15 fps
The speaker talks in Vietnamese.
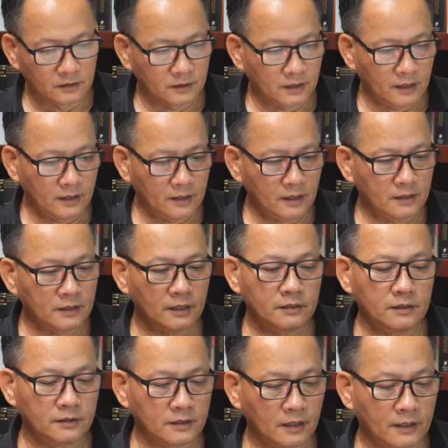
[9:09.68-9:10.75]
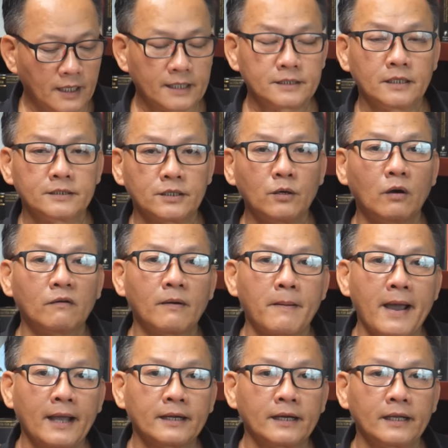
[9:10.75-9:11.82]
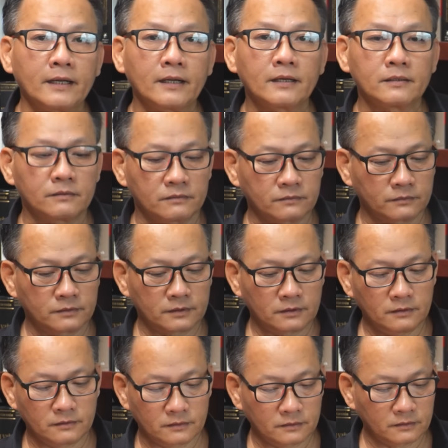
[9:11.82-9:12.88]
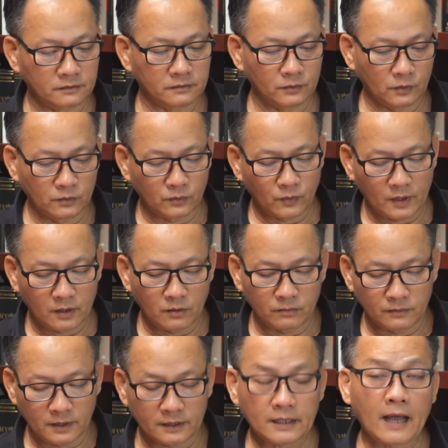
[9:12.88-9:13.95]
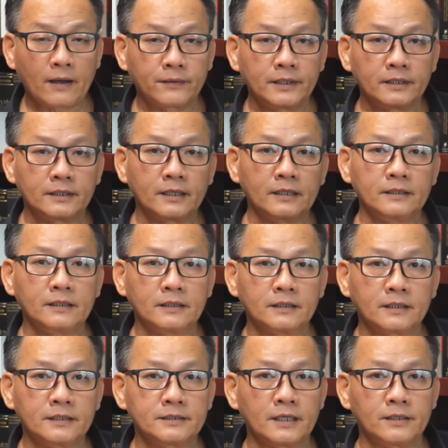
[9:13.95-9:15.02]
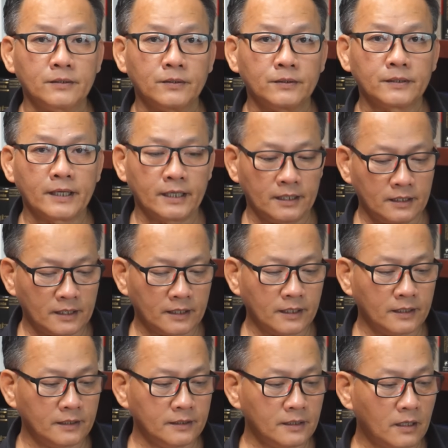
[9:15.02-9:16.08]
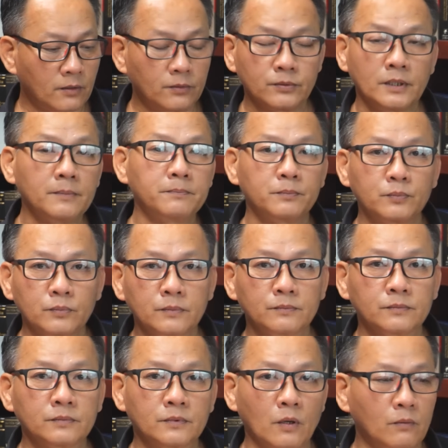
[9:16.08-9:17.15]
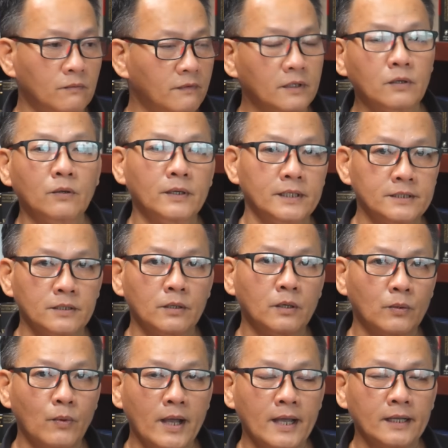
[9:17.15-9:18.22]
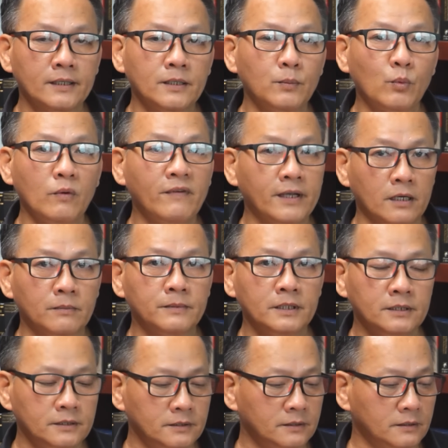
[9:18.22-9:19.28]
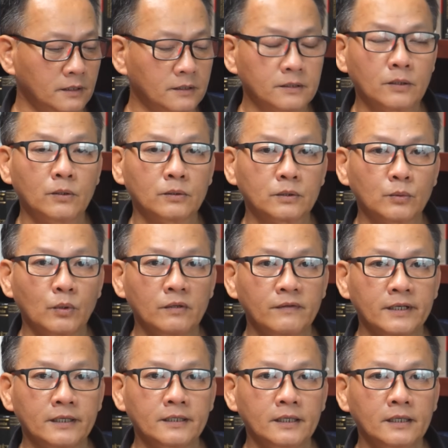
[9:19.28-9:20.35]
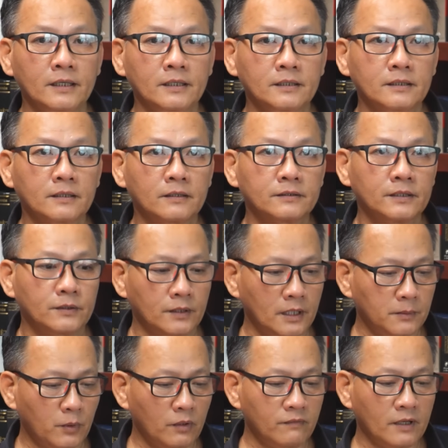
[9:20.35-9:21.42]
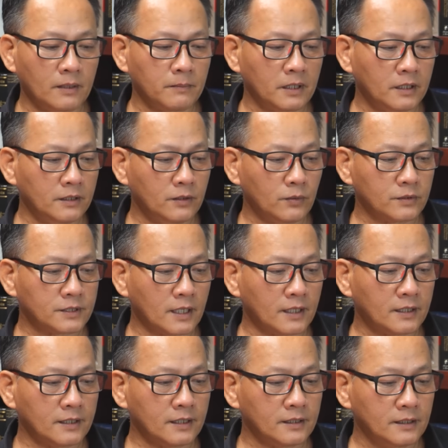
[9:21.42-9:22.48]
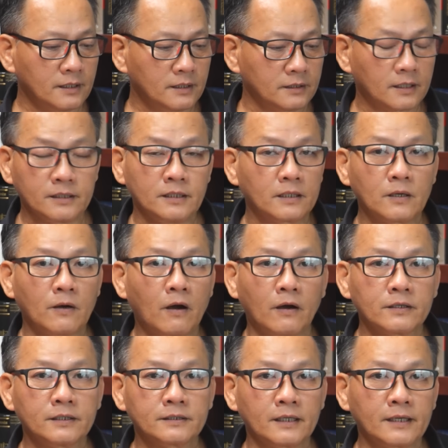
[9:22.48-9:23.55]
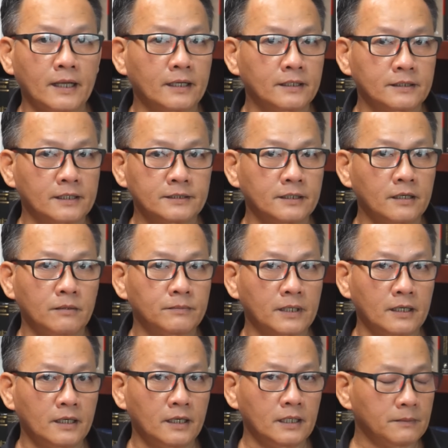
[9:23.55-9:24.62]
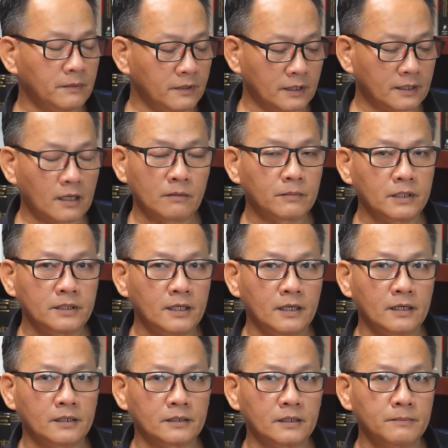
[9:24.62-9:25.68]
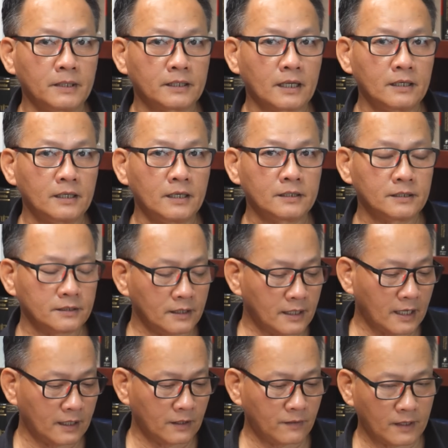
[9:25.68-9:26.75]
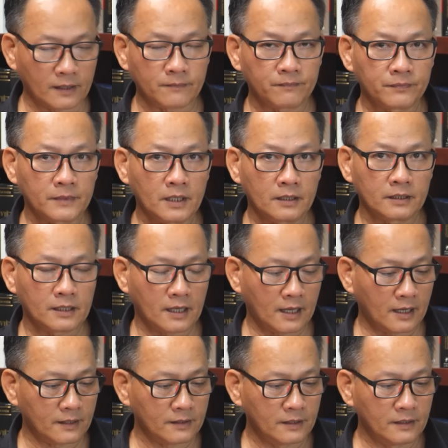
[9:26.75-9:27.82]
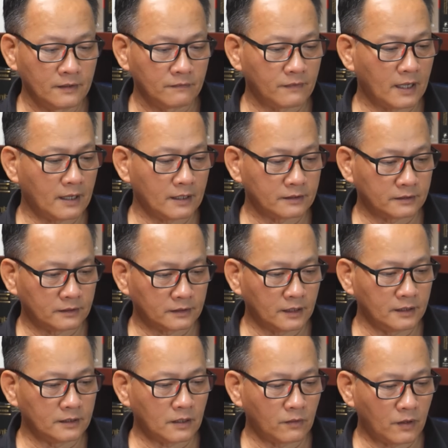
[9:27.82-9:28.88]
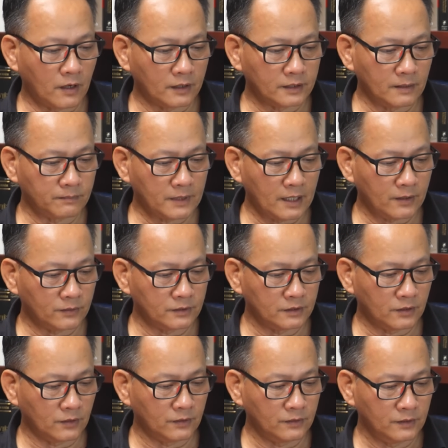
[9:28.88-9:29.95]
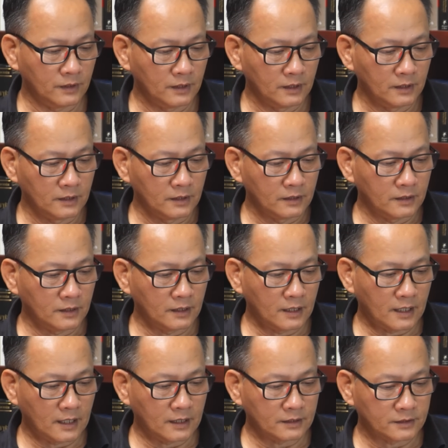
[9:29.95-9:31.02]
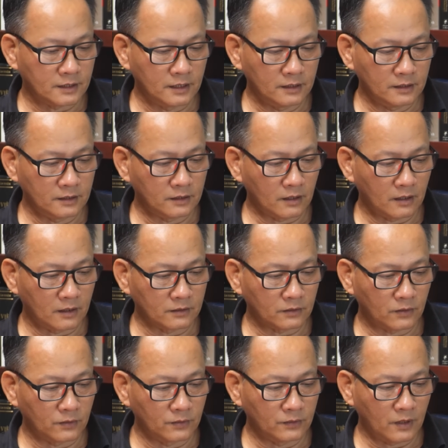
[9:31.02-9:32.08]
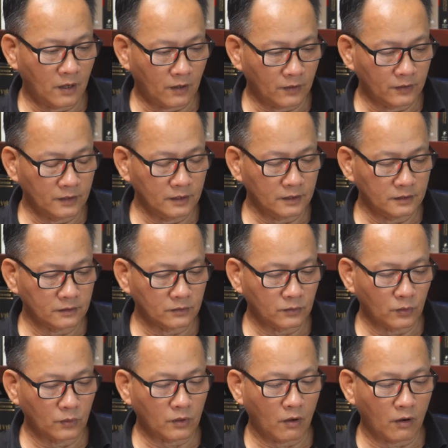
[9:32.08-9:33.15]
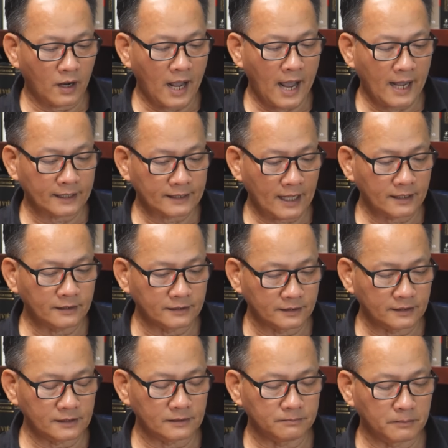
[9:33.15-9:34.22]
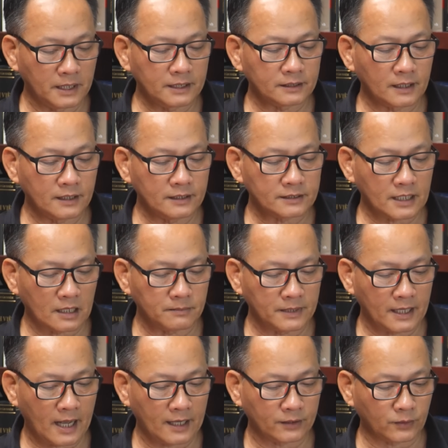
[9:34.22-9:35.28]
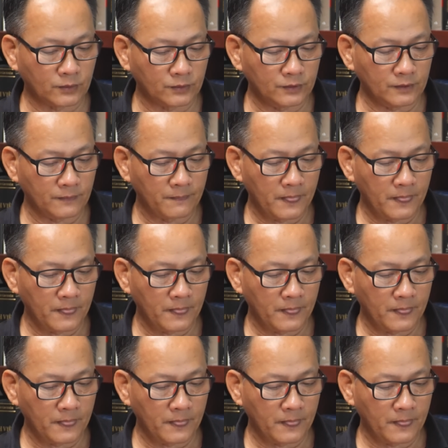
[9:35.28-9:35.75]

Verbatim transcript: cái cái chương trình an sinh xã hội và bạn này đó ừ, ừ, Quang Hùng à, tạo nên cái cái channel này là để hầu giúp cùng với cô Angel Hồ Quang giúp quý vị đồng hương ờ, thôi thưa quý vị. Chứ còn nhiều khi quý vị mà đi vô sở đó thì những câu hỏi như thế này người ta sẽ không trả lời vì người ta không có giờ để mà trả lời như thế này đâu ạ. Đúng à. vậy. Dạ. Và tới câu hỏi tiếp theo thưa cô. Đó là xin cho tôi hỏi tôi còn 2 tháng nữa mới tới 62 tuổi.